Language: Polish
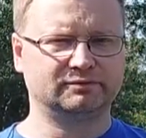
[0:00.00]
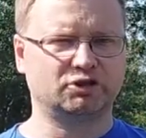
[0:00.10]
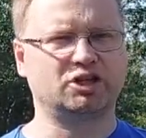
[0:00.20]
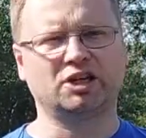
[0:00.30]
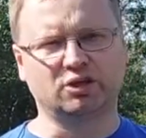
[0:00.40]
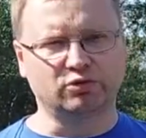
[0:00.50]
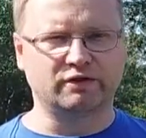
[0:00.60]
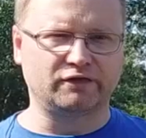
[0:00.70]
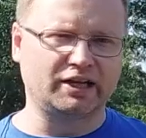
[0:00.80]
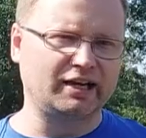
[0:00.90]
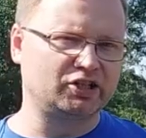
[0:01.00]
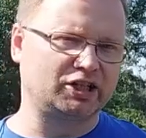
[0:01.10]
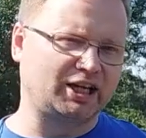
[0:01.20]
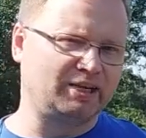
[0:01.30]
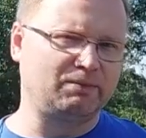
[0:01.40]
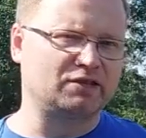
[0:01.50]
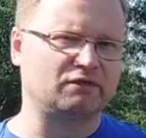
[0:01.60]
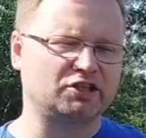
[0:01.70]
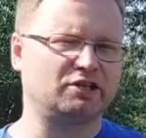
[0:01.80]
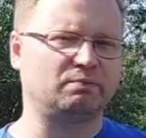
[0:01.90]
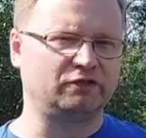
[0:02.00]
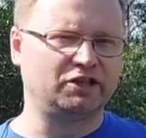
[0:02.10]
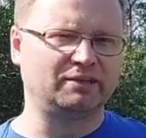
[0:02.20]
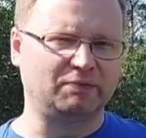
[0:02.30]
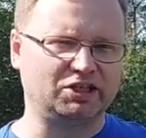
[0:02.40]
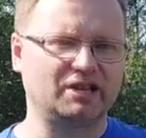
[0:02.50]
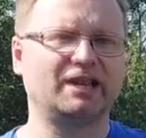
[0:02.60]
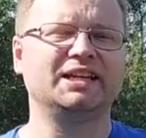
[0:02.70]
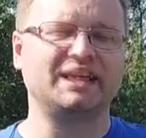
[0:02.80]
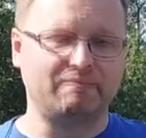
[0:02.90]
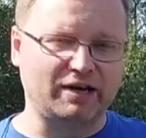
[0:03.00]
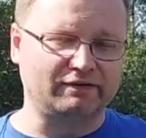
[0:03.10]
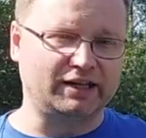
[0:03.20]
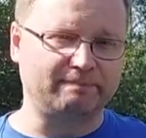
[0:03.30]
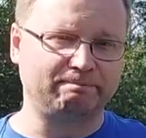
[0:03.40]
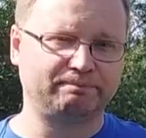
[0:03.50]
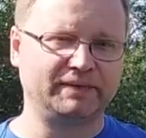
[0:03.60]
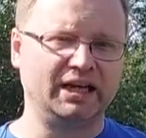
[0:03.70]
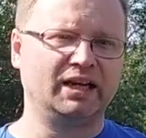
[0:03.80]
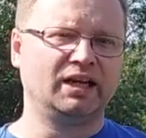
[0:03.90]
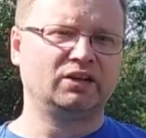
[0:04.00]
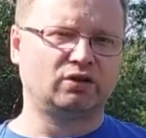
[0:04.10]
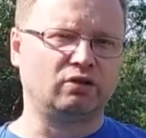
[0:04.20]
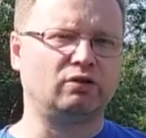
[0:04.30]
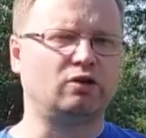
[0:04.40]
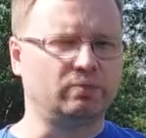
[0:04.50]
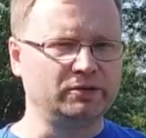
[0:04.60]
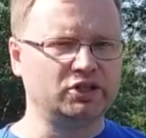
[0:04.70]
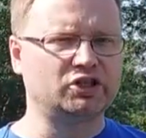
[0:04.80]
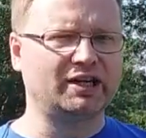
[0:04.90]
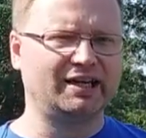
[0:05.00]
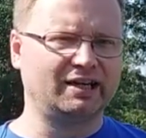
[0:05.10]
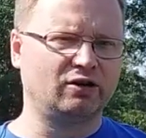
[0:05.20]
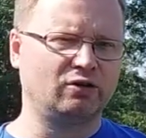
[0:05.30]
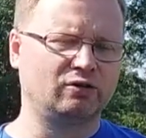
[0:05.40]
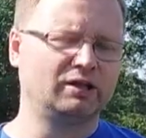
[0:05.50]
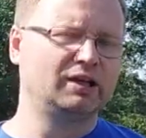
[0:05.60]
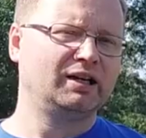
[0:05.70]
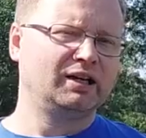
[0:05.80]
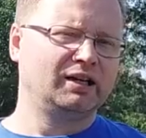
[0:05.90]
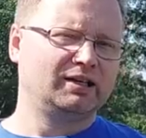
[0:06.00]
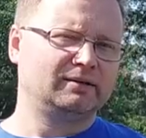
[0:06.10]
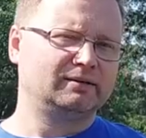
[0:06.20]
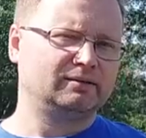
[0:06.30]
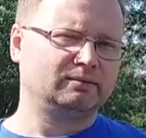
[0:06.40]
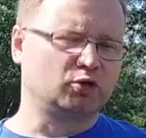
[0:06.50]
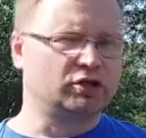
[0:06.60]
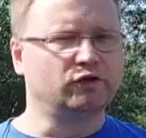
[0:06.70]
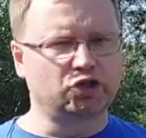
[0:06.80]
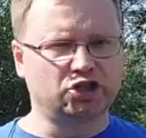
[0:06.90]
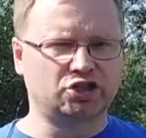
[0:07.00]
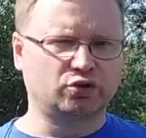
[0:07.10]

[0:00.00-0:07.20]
Choć się niektórym wydaje, że taki pies właśnie powinien być. Nieprawda. To obniża jego możliwości